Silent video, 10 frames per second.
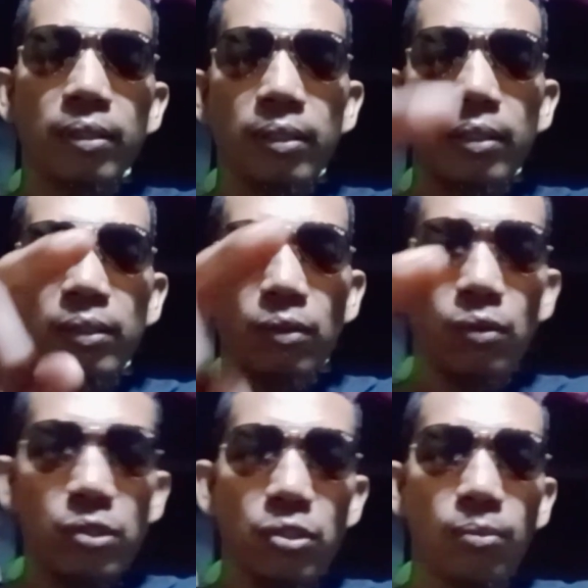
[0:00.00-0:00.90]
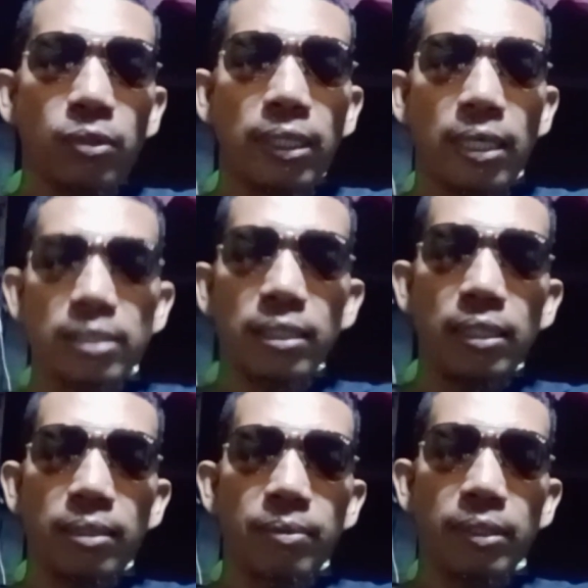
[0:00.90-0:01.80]
kung gusto mo tigasin ng
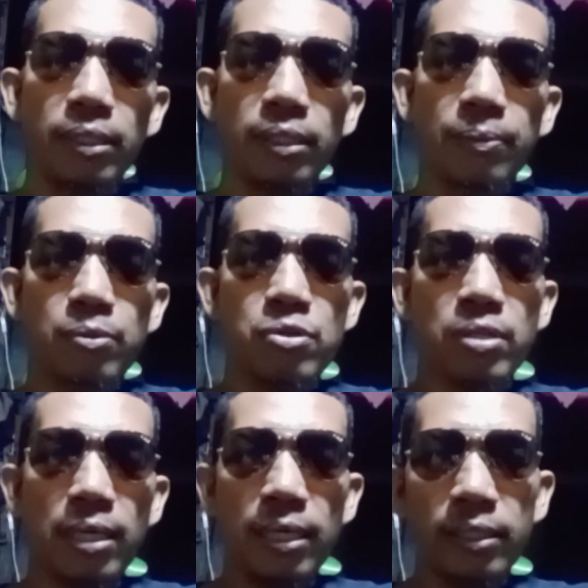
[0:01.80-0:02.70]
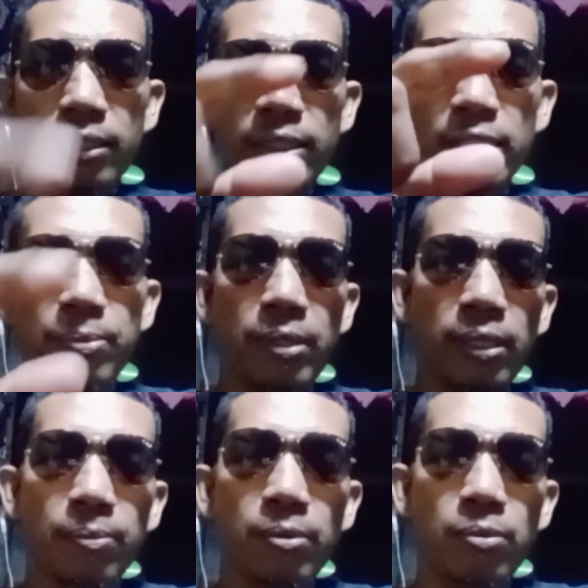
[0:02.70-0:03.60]
Cavite pustahan hindi pirang
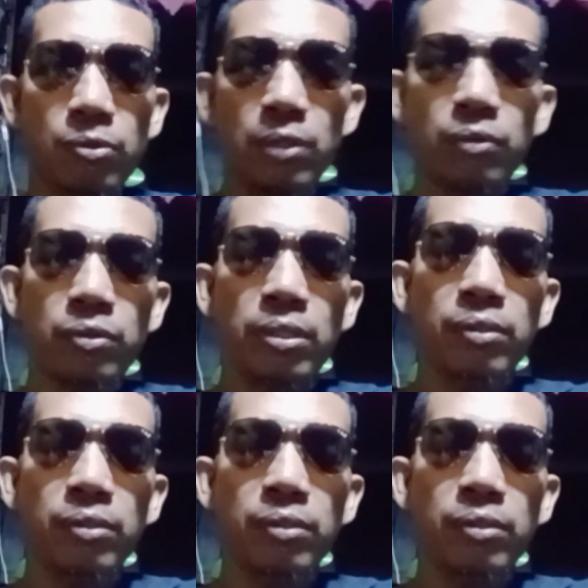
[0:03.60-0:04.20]
pupusta ko sa iyo